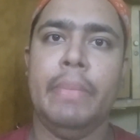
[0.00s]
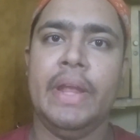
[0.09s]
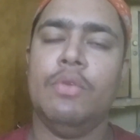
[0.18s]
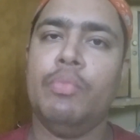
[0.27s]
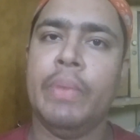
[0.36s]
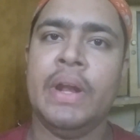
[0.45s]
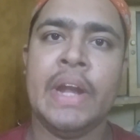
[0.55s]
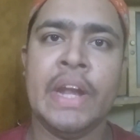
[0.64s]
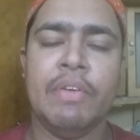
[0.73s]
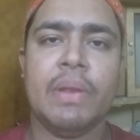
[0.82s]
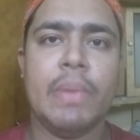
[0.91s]
மென் உமன்
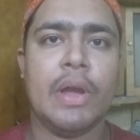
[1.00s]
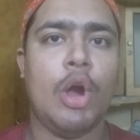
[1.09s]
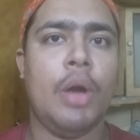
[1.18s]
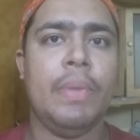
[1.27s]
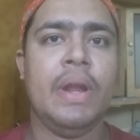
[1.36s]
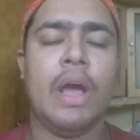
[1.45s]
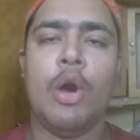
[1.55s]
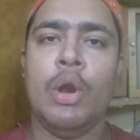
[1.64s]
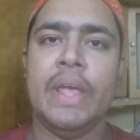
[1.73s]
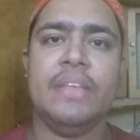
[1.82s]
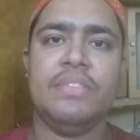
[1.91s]
ரெண்டு பேருக்குமே காமன் ஆல்